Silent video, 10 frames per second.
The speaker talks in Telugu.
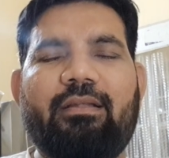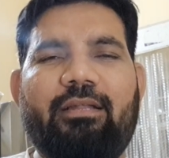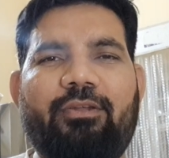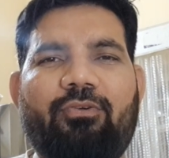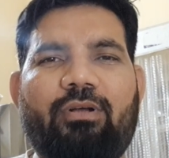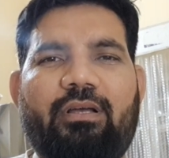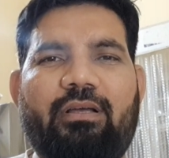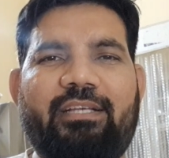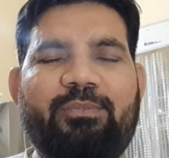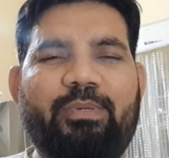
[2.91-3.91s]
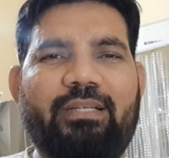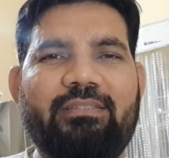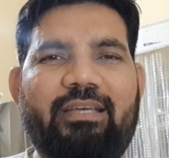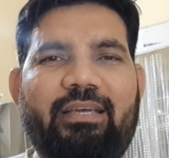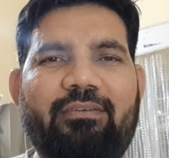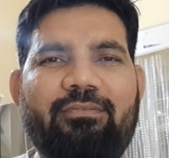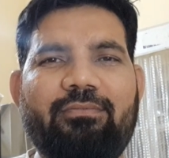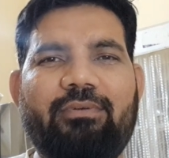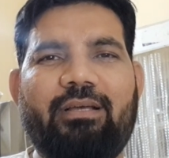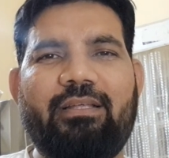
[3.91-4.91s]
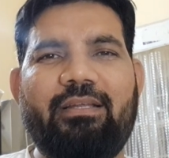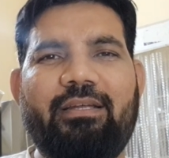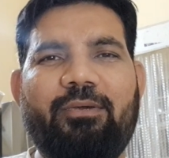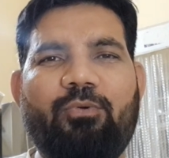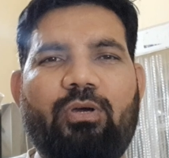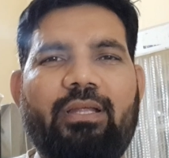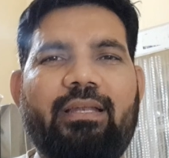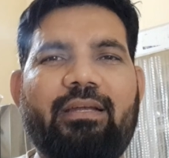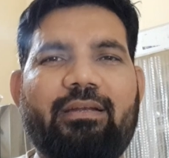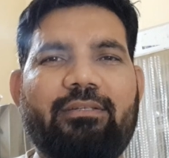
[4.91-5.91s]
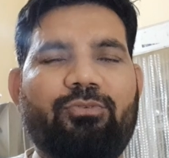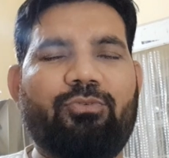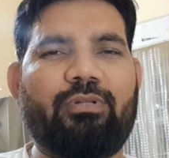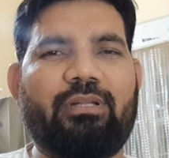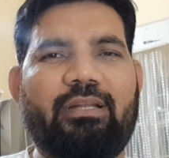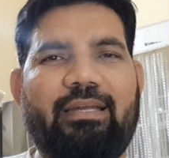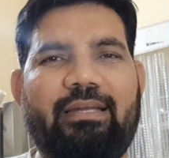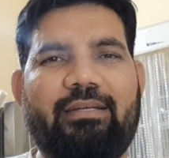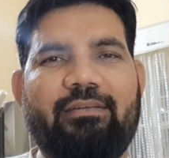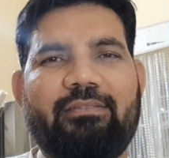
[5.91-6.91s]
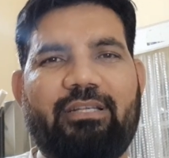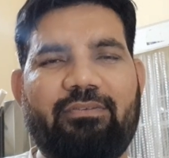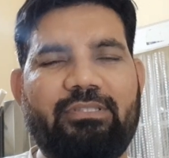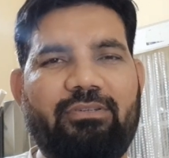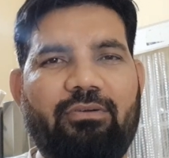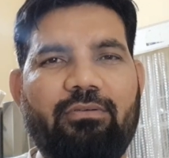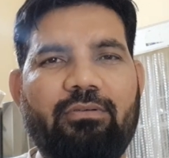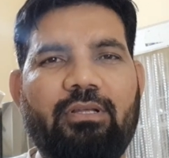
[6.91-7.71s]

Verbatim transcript: నేను ఒక ఎక్స్పీరియన్స్ అయ్యాను అదేంటంటే ఓలా ఎలక్ట్రిక్ స్కూటర్కి రిలేటెడ్ సర్వీస్లో